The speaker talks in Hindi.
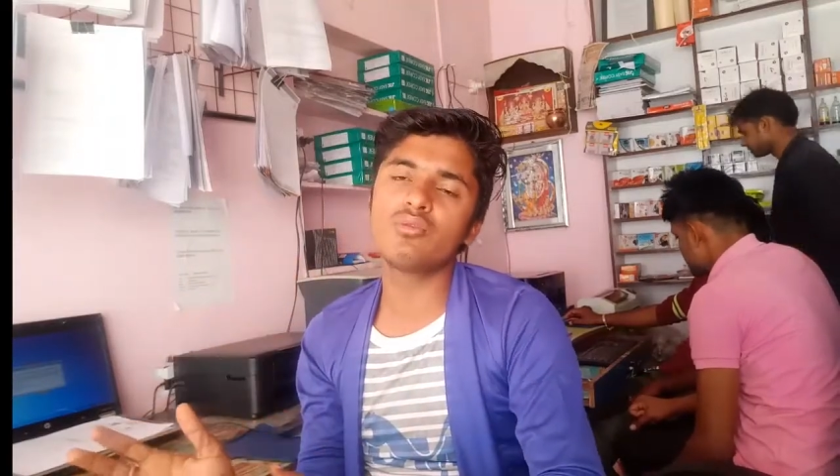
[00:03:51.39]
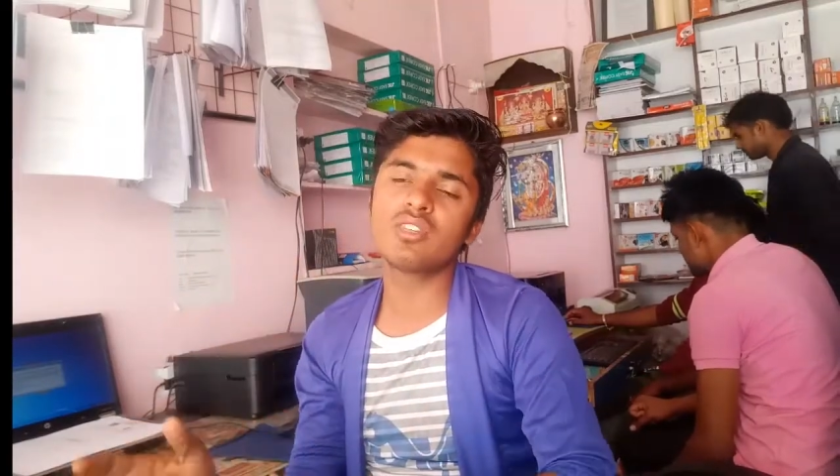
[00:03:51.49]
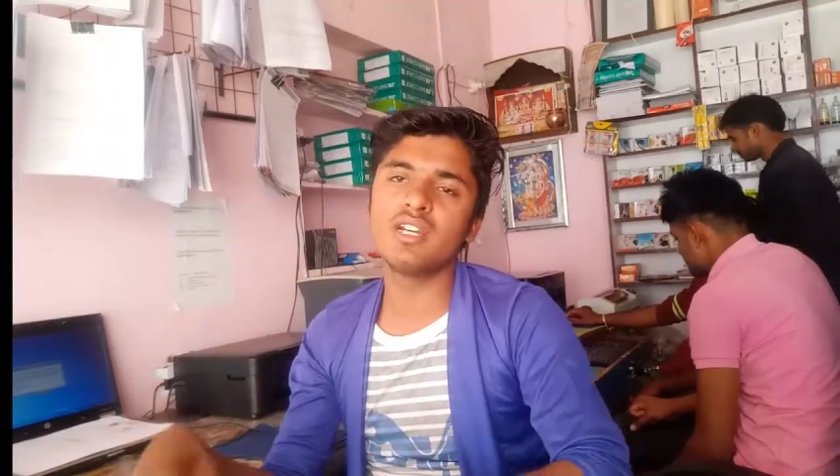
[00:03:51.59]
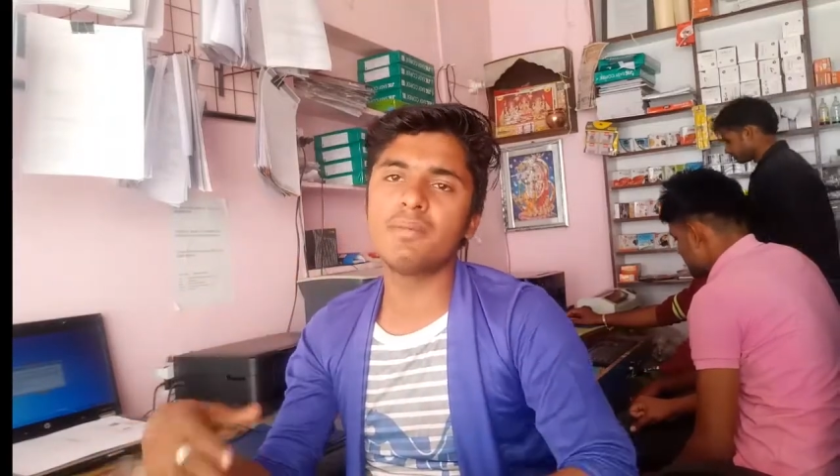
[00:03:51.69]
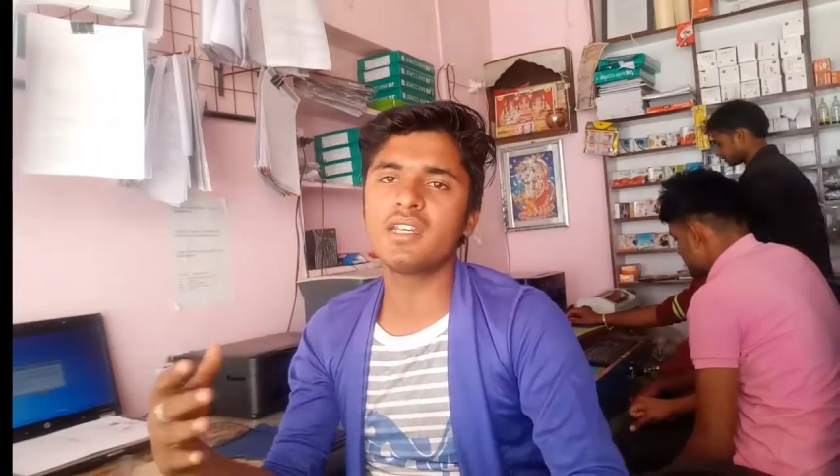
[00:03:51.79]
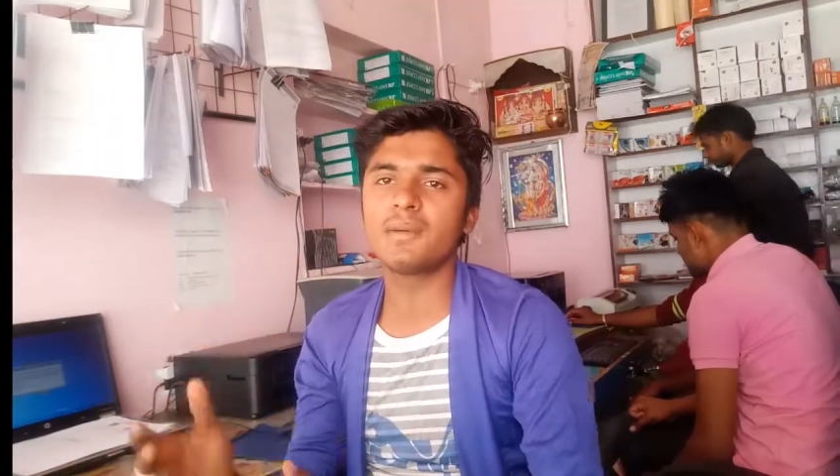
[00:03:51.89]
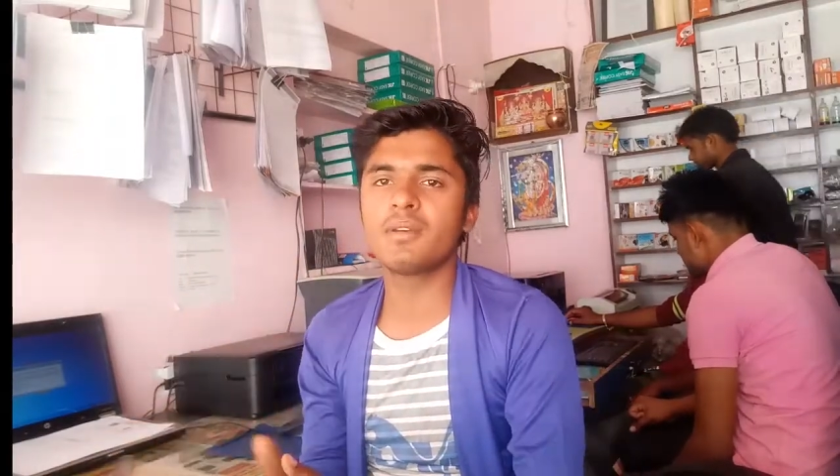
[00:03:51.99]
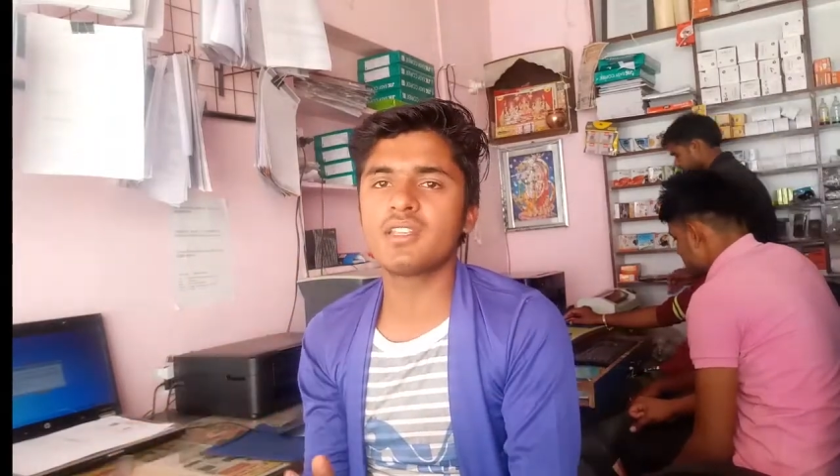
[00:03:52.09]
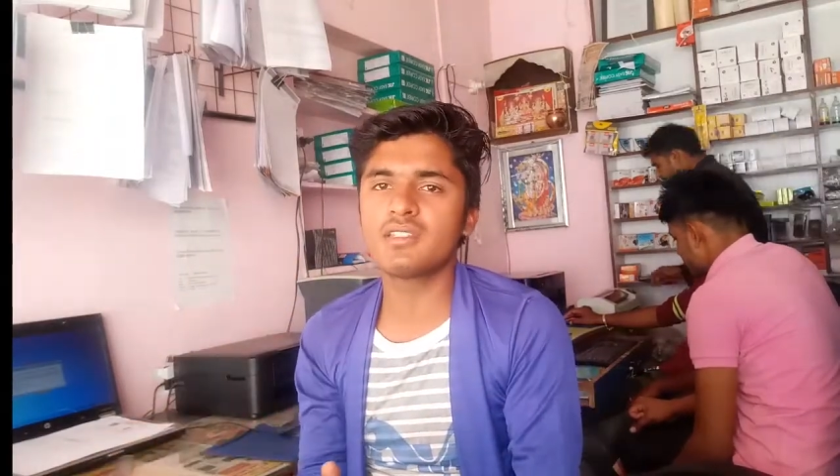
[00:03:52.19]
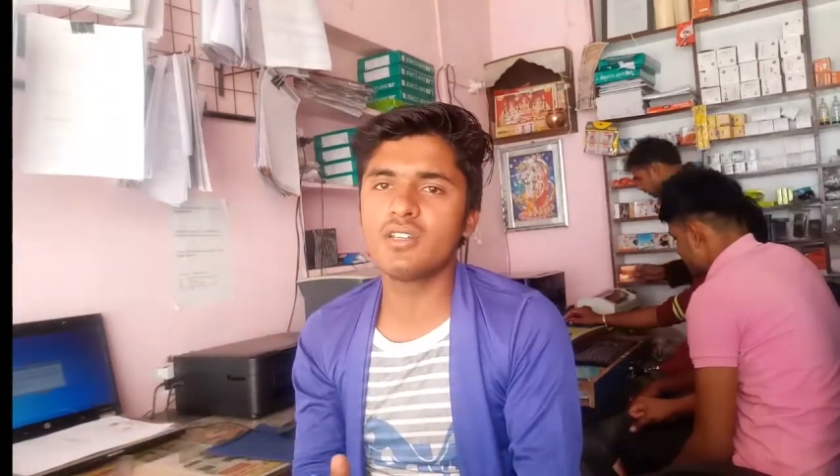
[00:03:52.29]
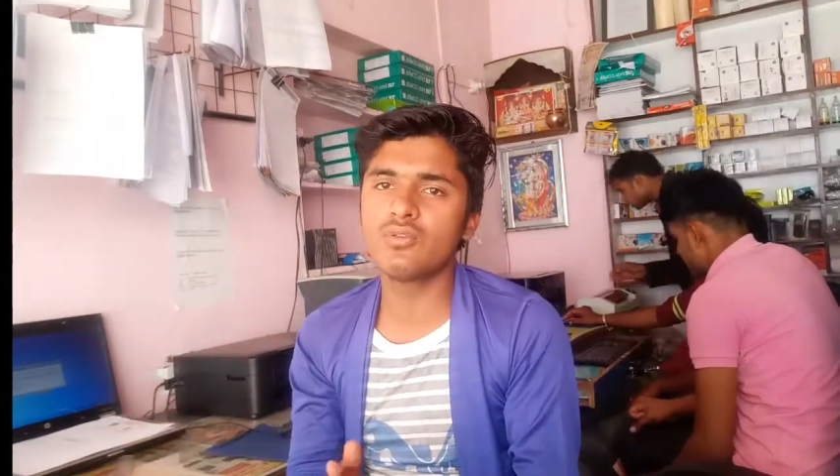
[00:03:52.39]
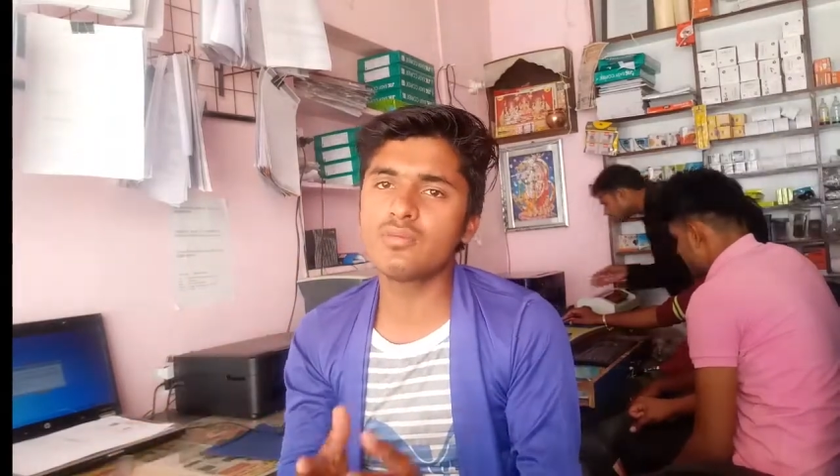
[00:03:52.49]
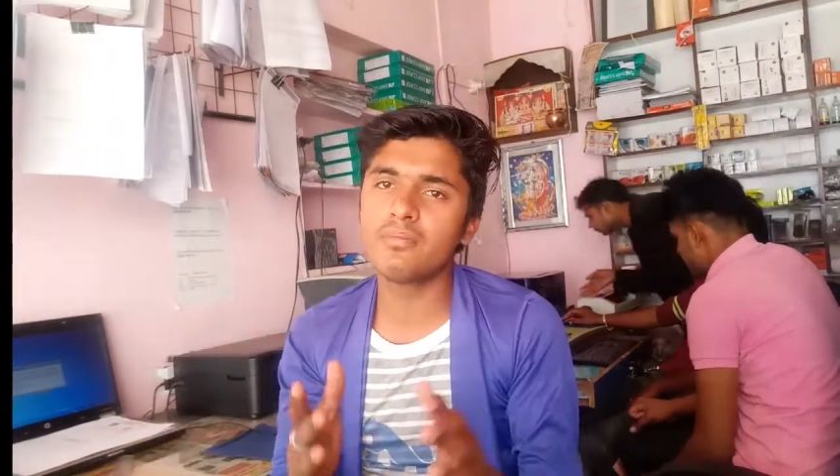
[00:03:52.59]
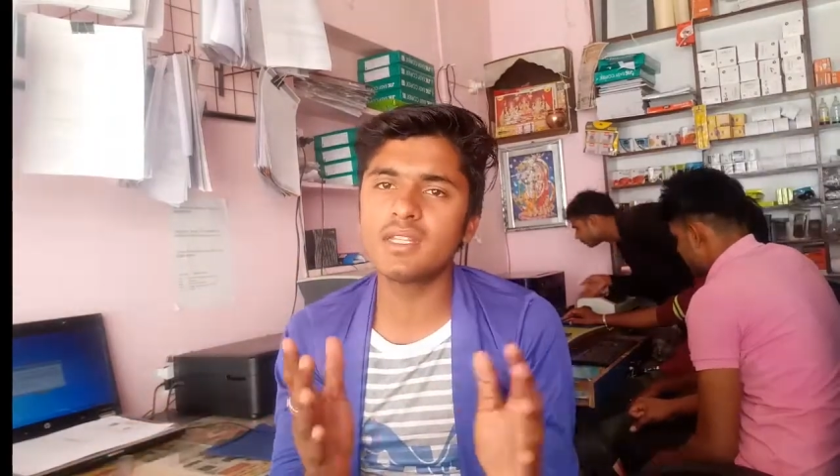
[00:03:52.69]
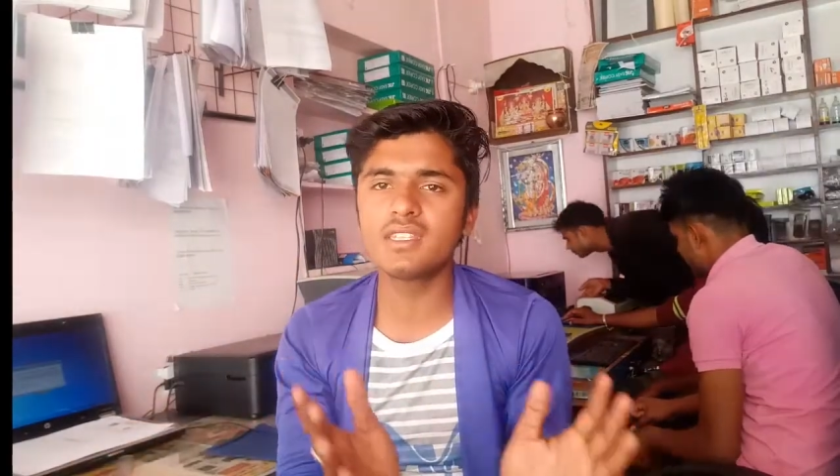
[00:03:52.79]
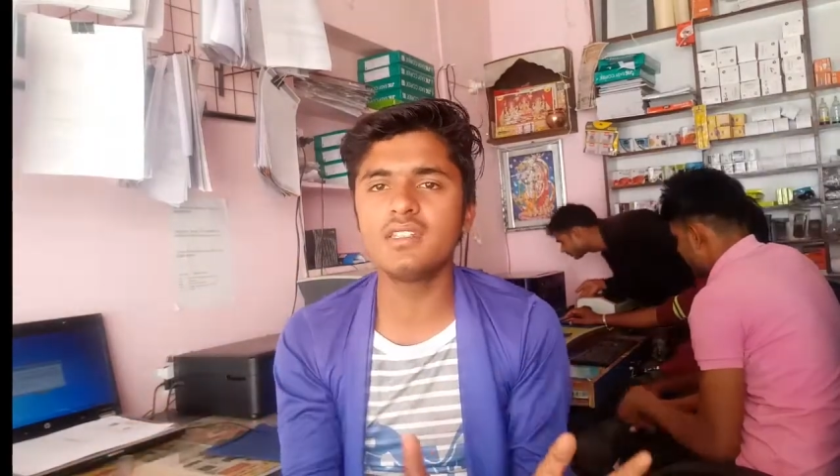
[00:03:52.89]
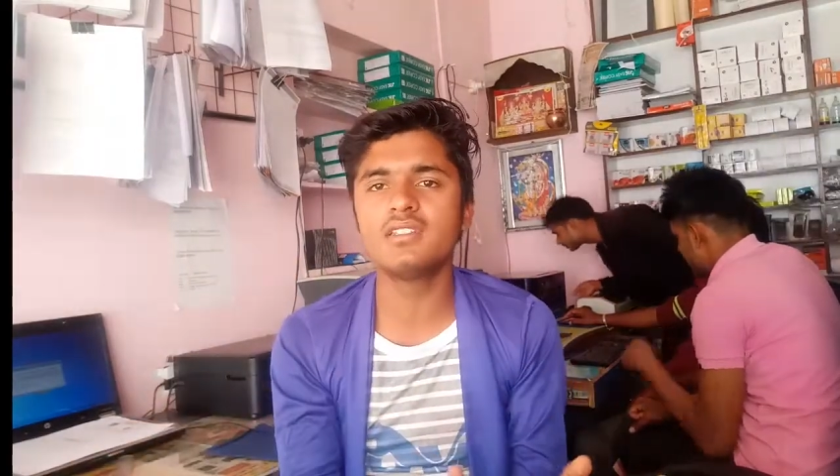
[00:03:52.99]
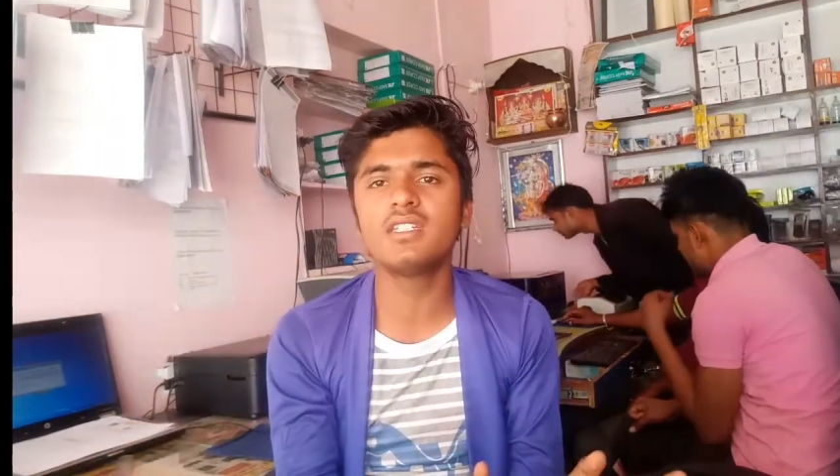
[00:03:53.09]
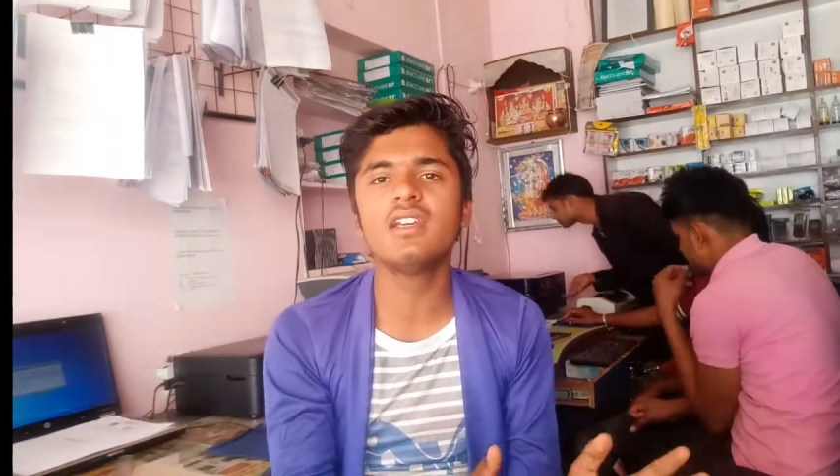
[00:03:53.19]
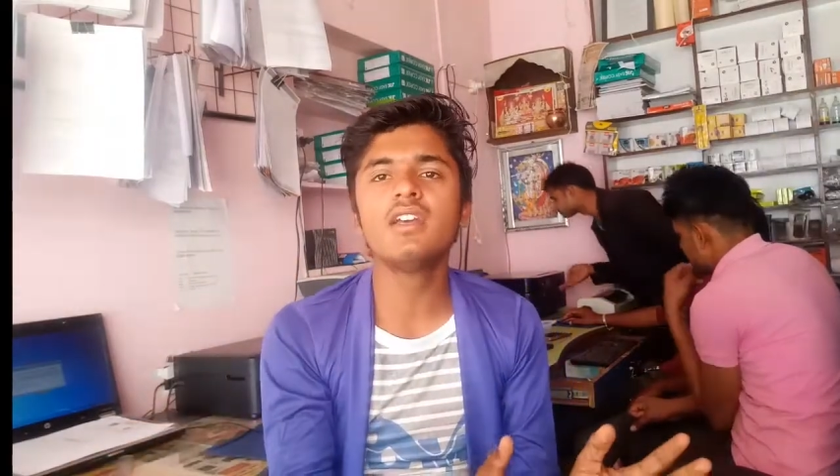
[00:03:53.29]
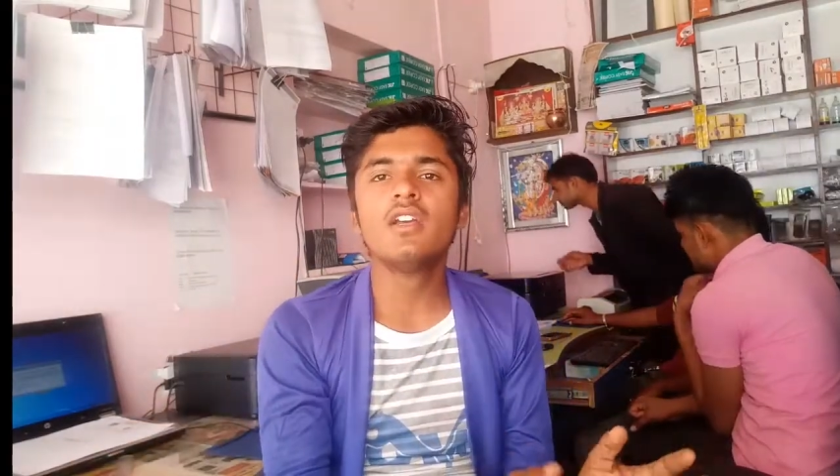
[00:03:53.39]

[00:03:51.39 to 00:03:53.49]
थर्ड पार्टी एप्लीकेशन का यूज मत कीजिए